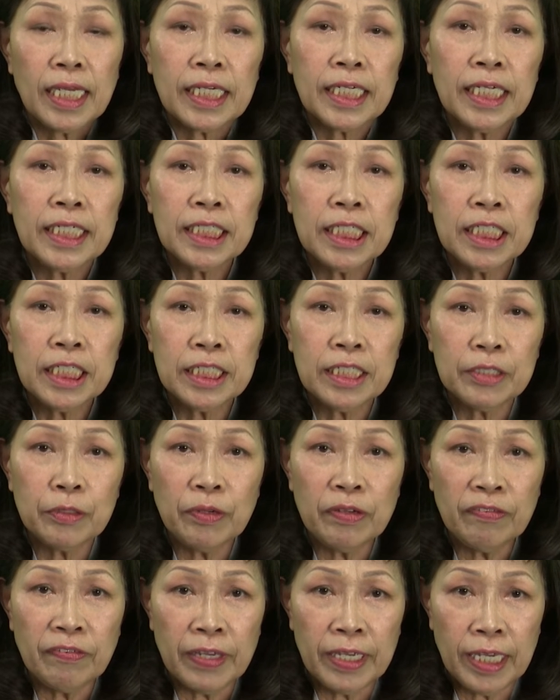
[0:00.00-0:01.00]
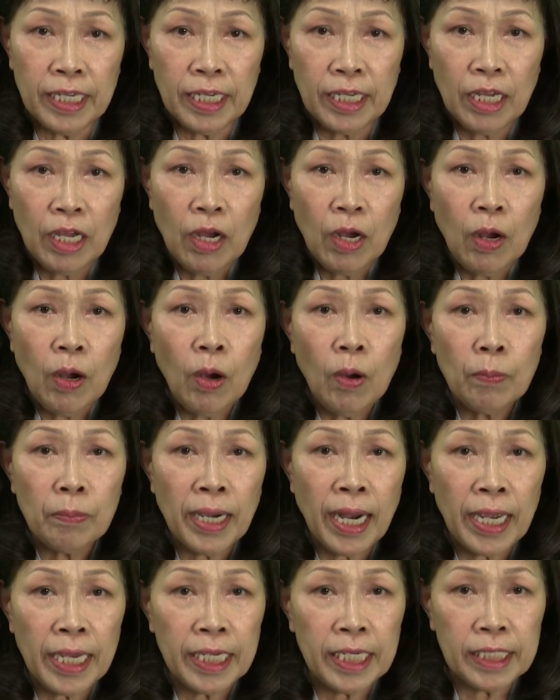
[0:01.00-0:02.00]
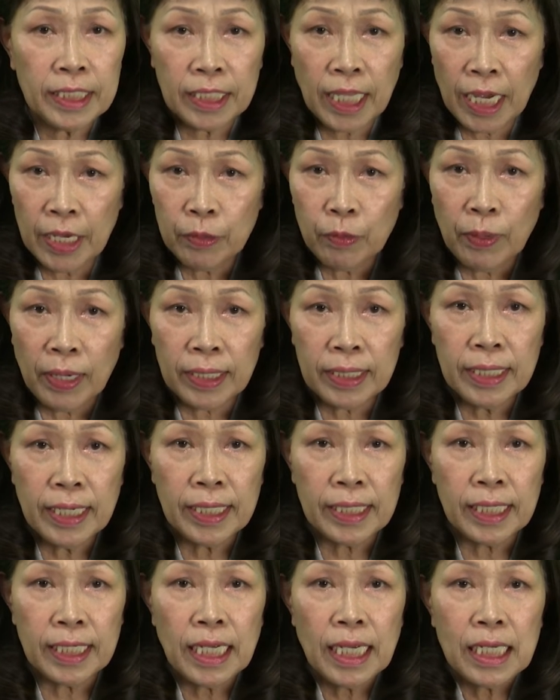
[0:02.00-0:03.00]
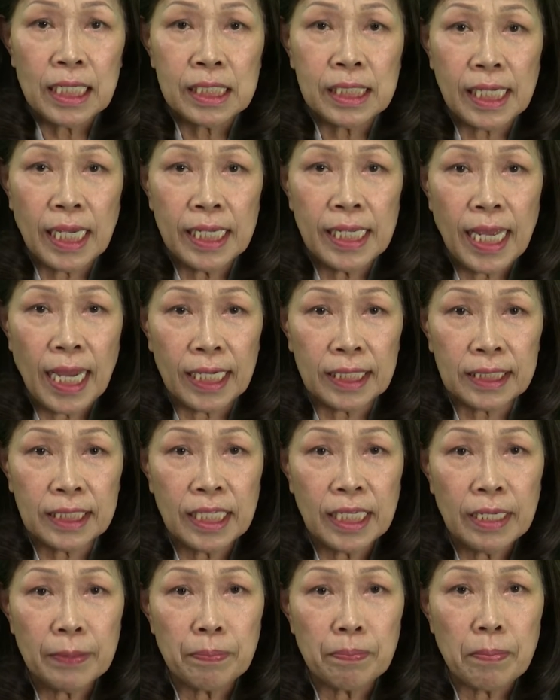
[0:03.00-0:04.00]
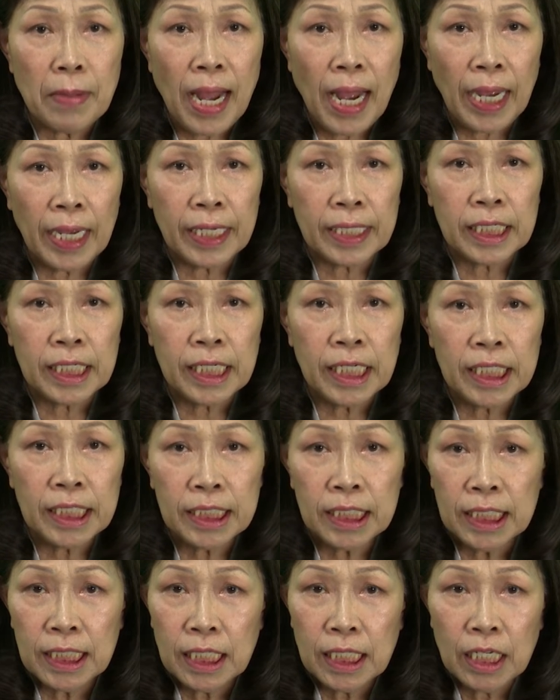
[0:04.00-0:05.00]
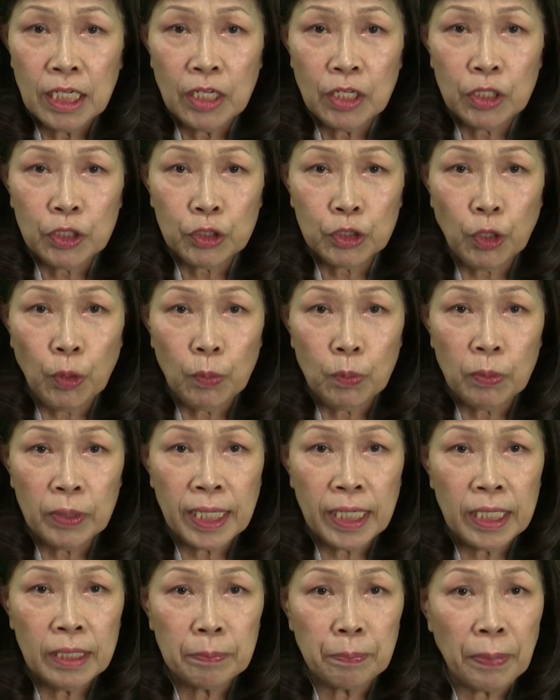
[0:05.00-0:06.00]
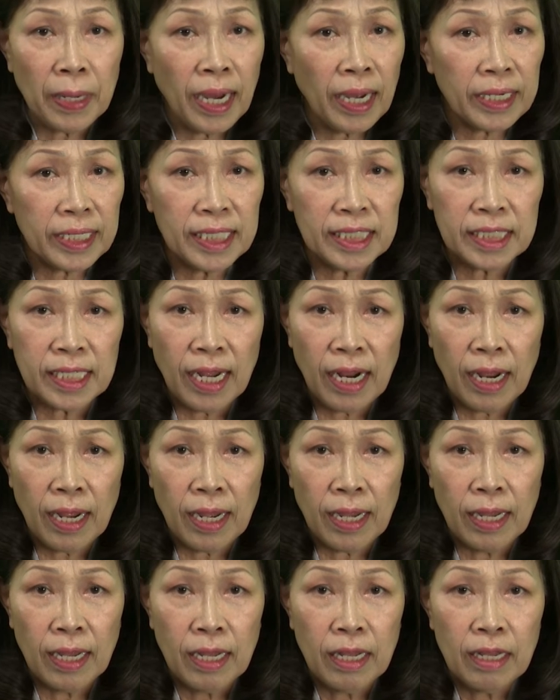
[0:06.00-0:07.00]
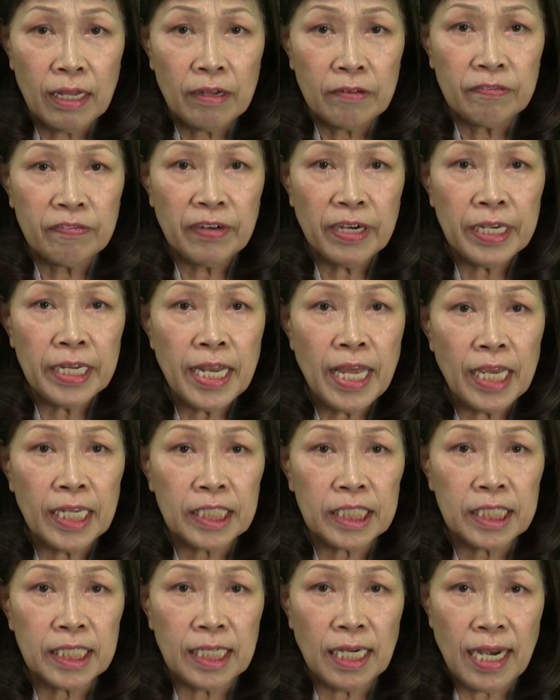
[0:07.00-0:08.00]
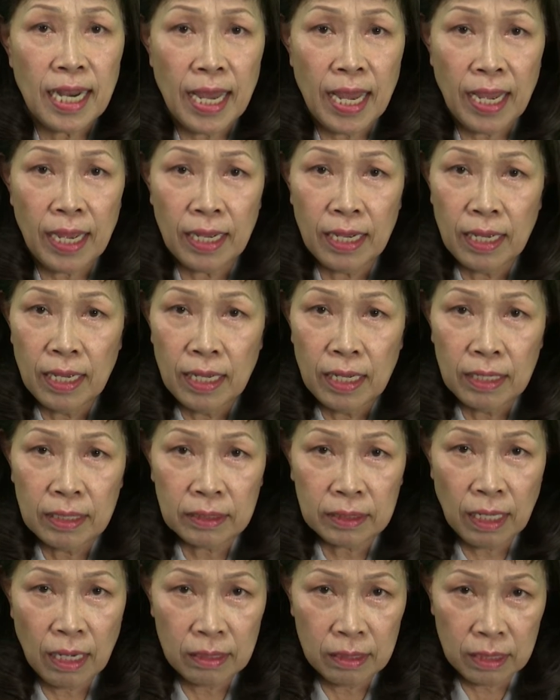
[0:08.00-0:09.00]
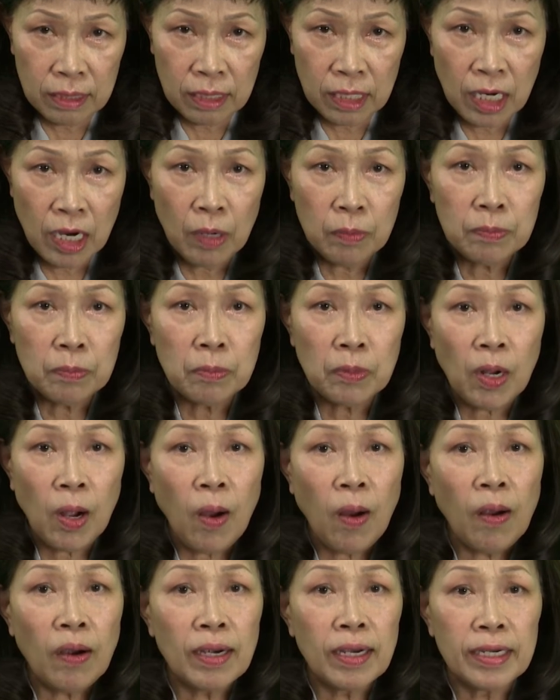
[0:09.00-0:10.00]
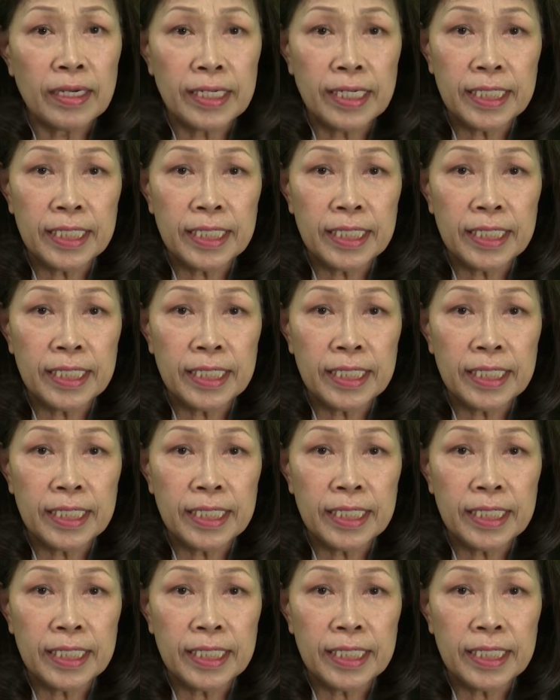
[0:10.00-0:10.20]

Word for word: Kính thưa quý vị, hôm nay Thầy Quảng Định sẽ giảng tiếp bài kinh Tụng Kinh Parita với đề tựa là Thật không có lợi